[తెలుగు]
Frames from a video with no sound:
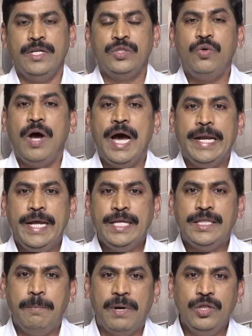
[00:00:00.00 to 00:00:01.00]
సో ఆ
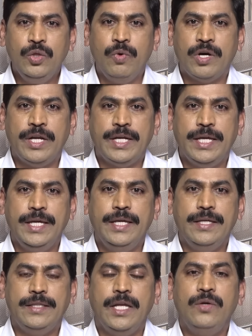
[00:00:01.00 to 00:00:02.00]
నేత బంధు ఒకరికి
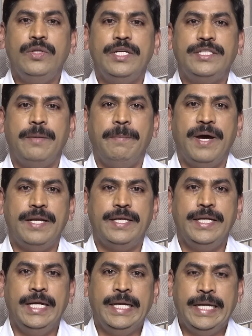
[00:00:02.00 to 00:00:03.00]
తెలుగుదేశం
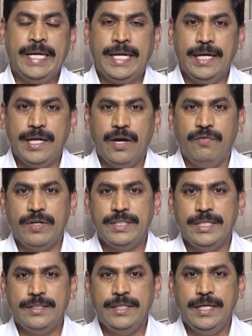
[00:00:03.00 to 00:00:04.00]
పార్టీ టికెట్ ఆఫర్
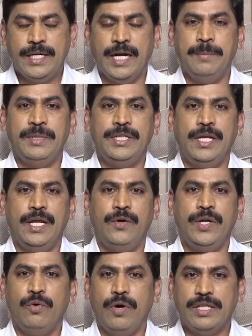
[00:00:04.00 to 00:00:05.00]
చేసింది కడప
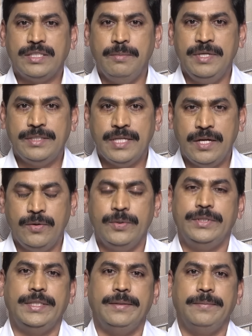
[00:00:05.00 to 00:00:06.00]
జిల్లాలోని ఓ అసెంబ్లీ స్థానం
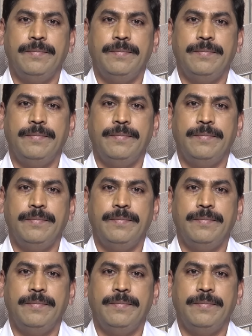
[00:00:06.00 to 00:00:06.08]
నుంచి